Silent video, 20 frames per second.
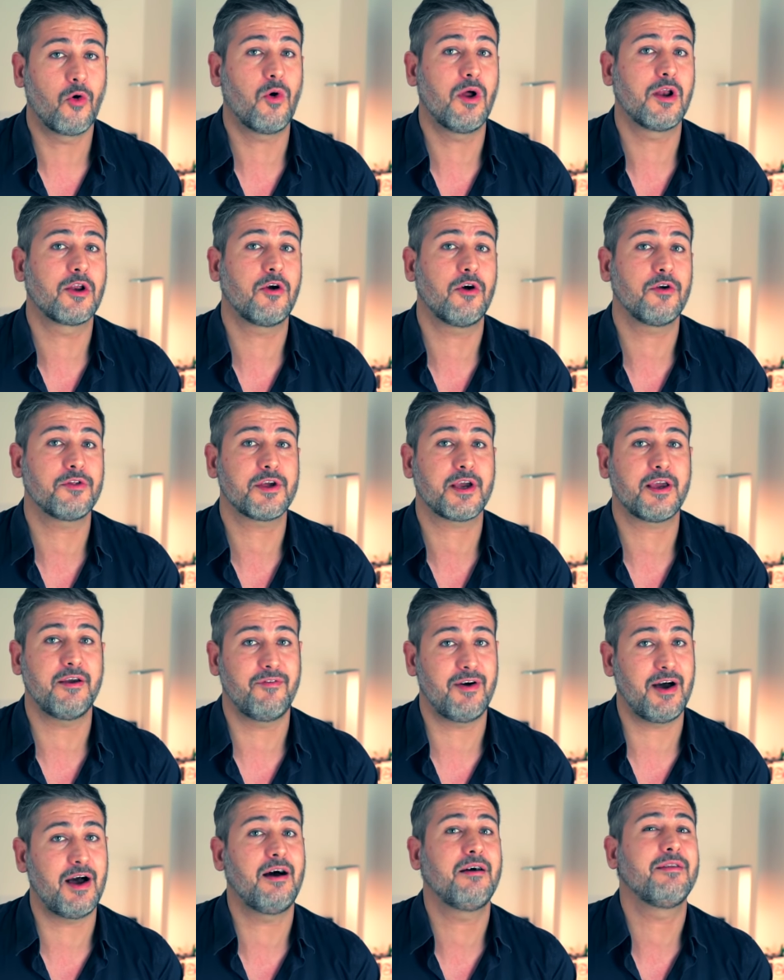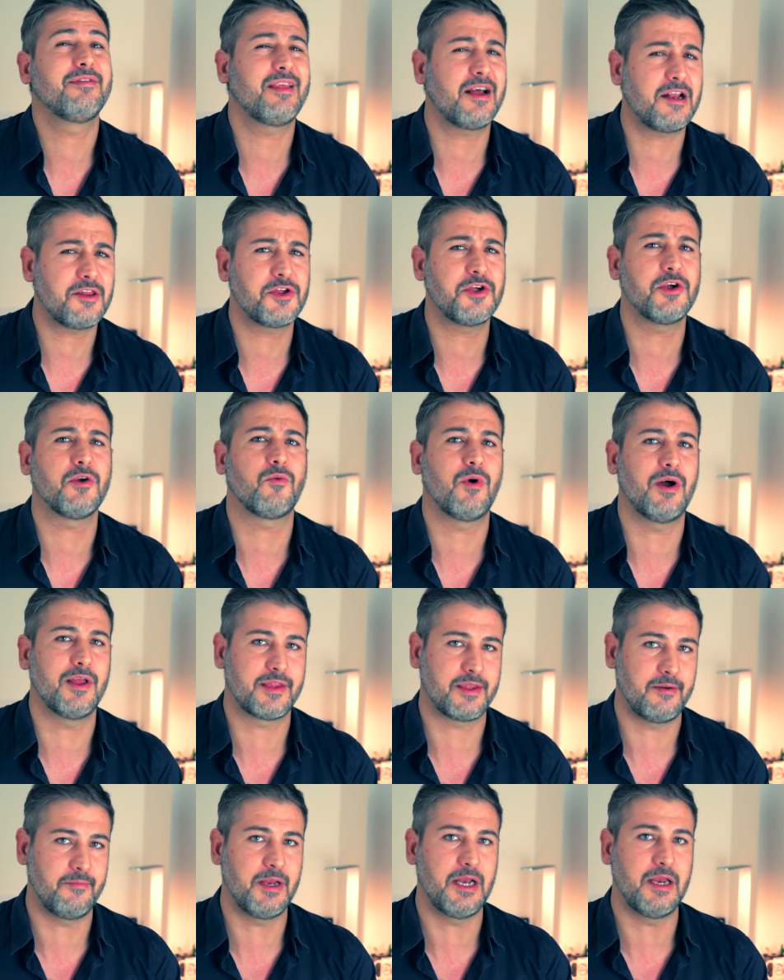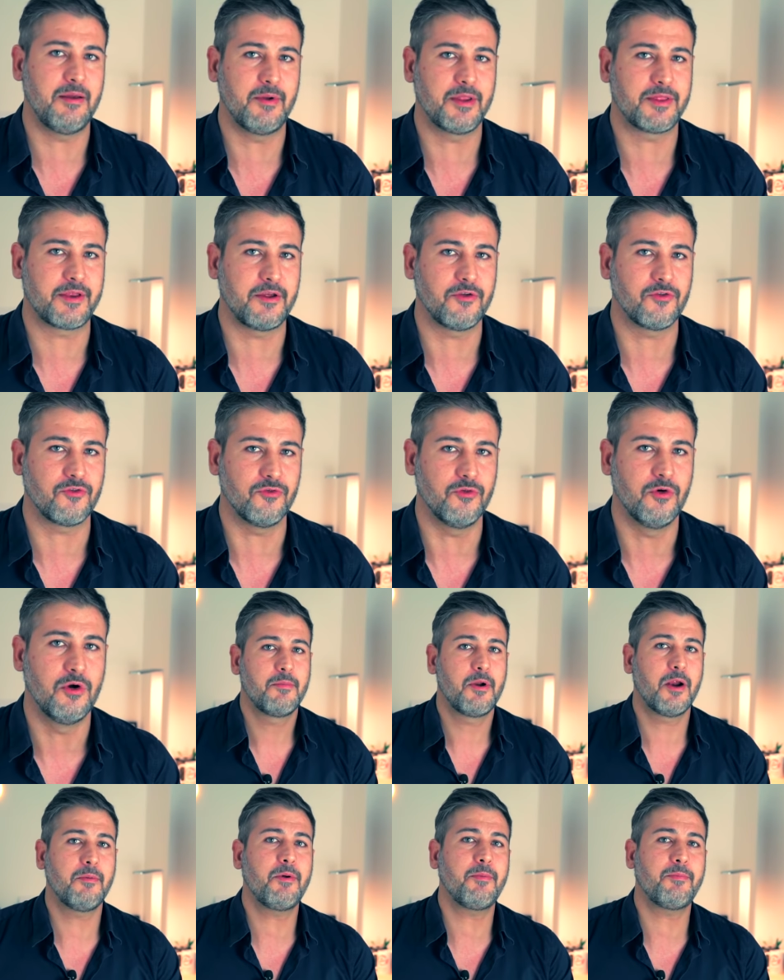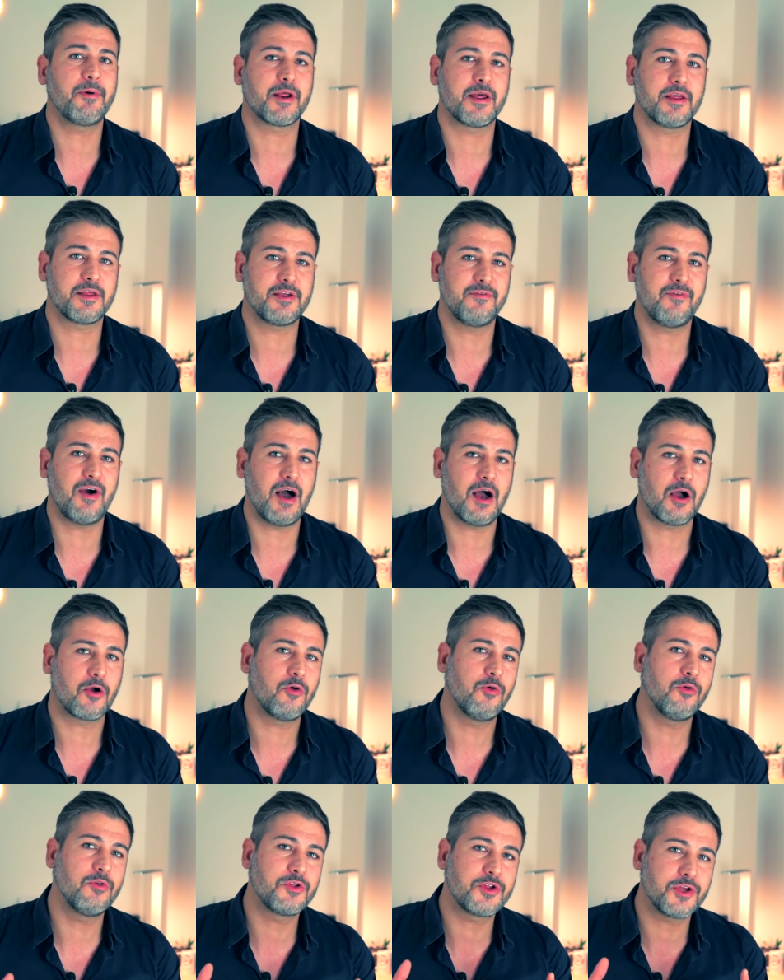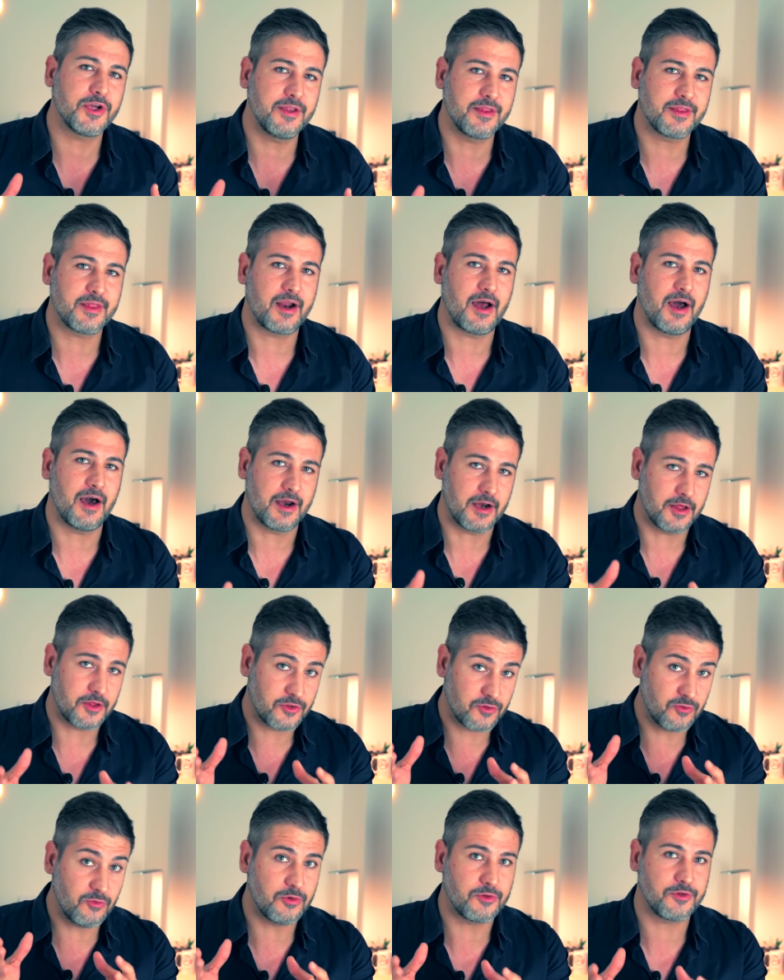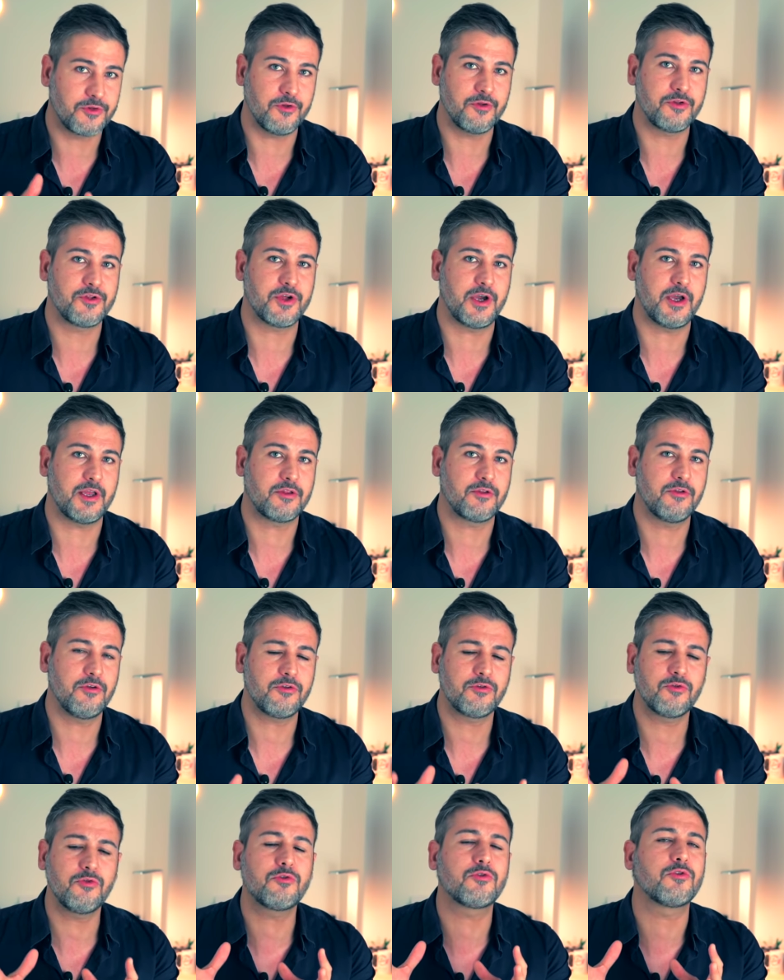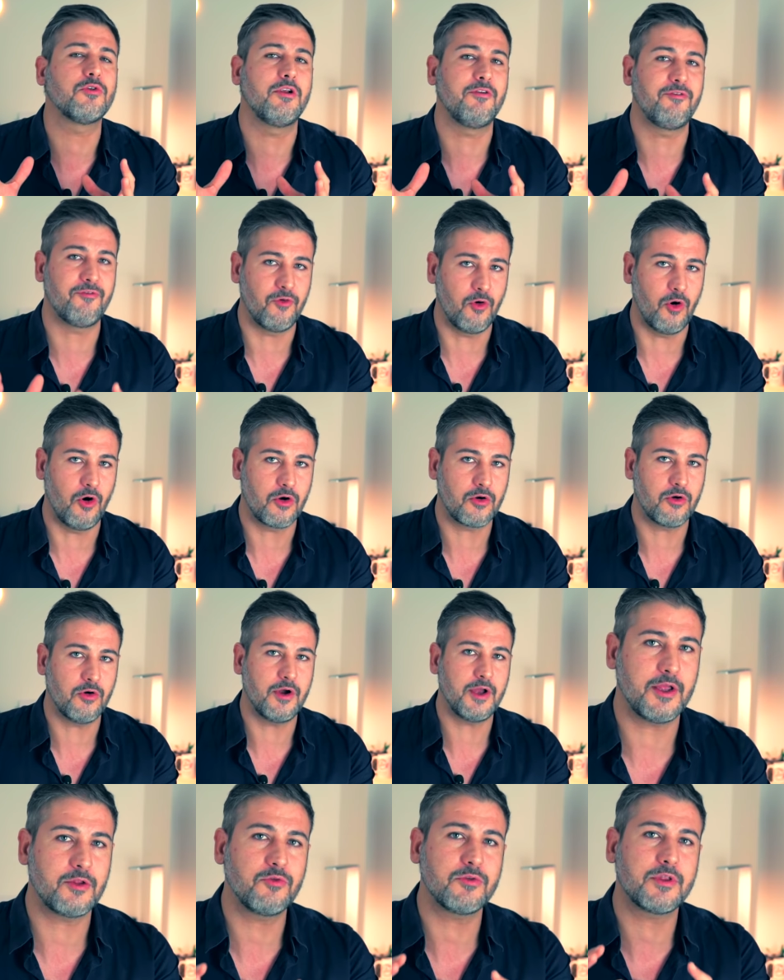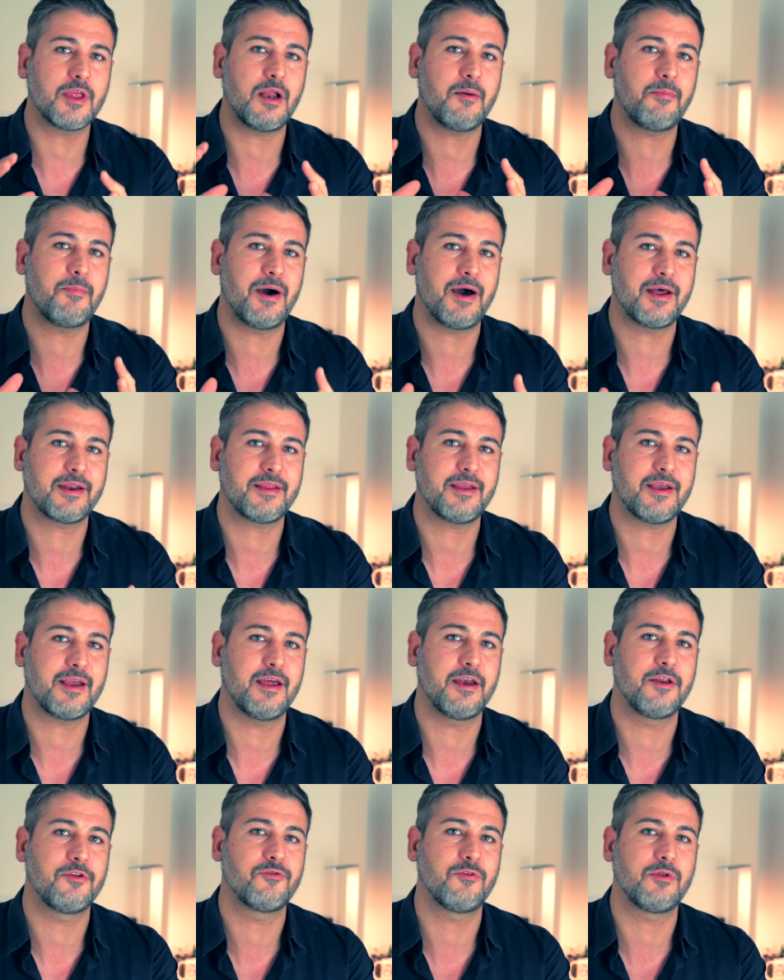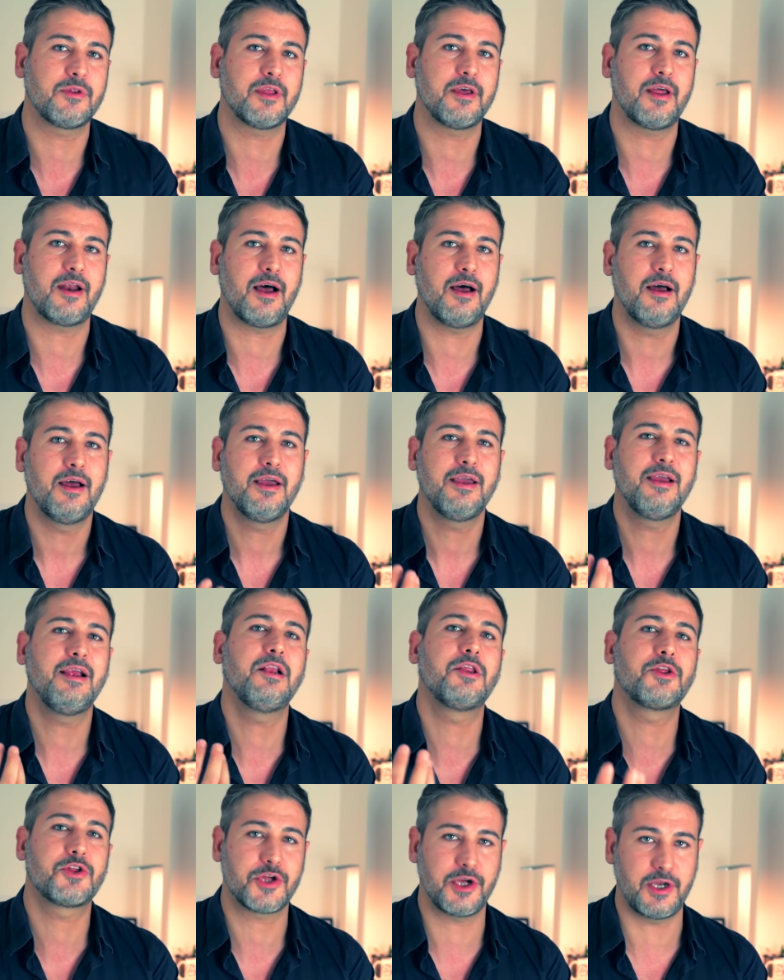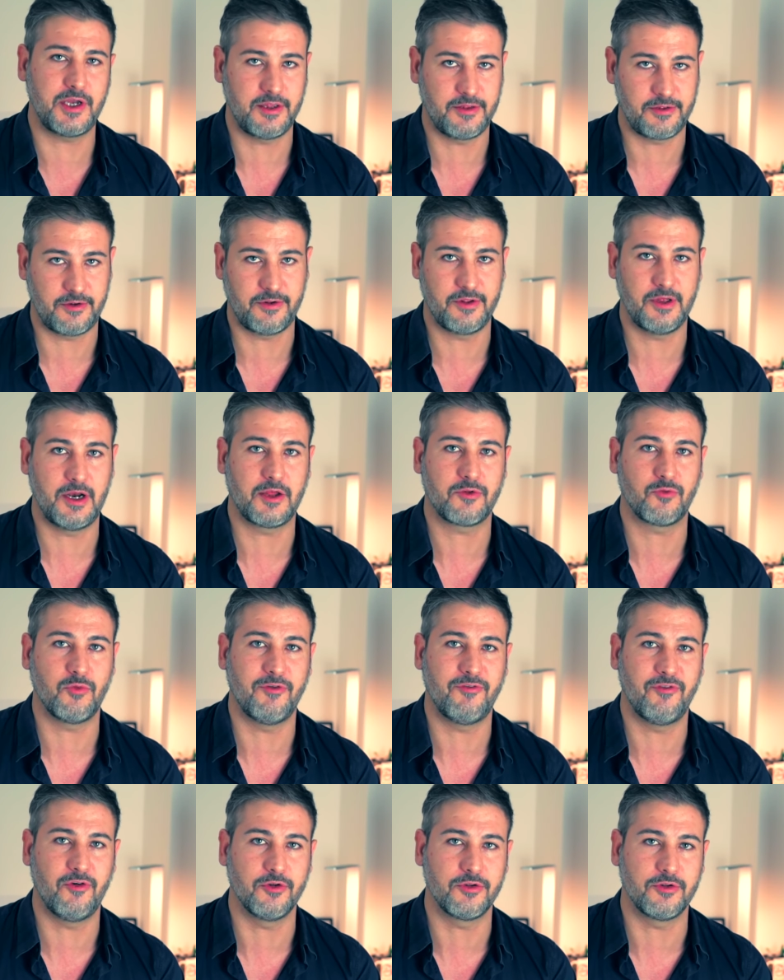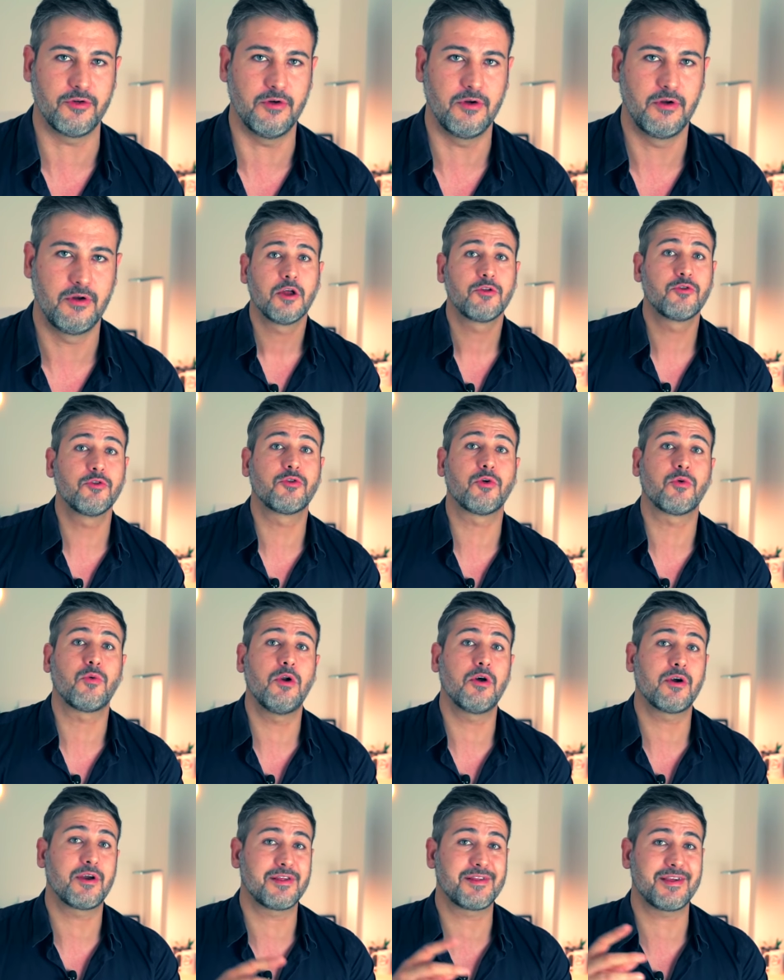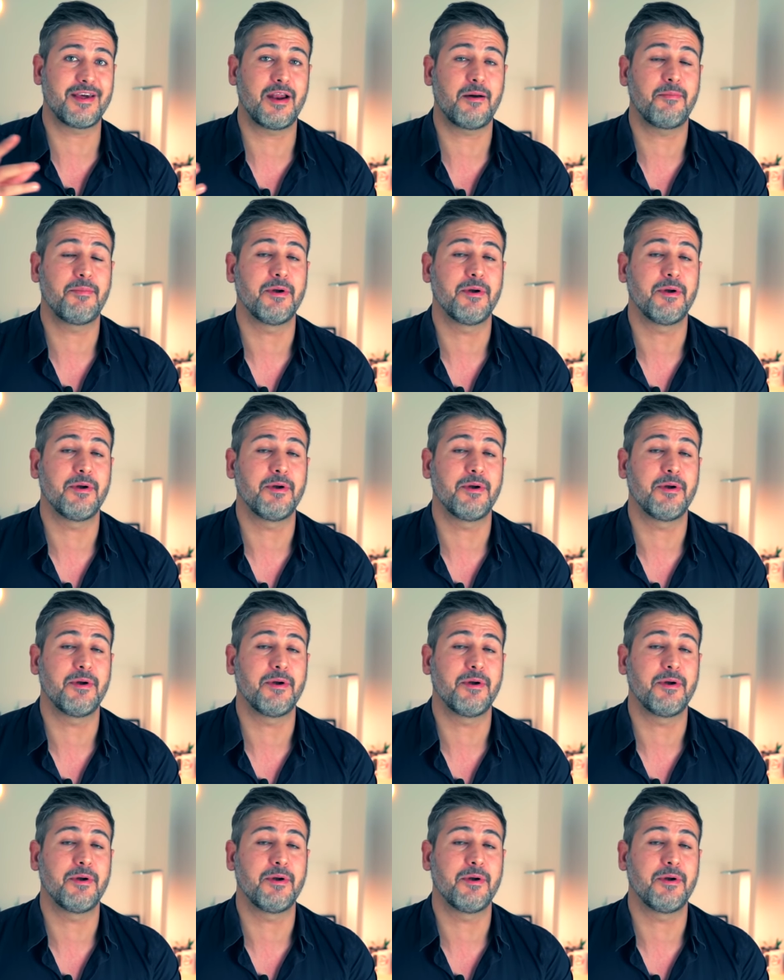qualcosa che va dal 50 mm in su, proprio perché si va a concentrare sul soggetto tutto il fuoco e tutta tutta la parte che risulterà il centro della tua foto. Tutto quello che sarà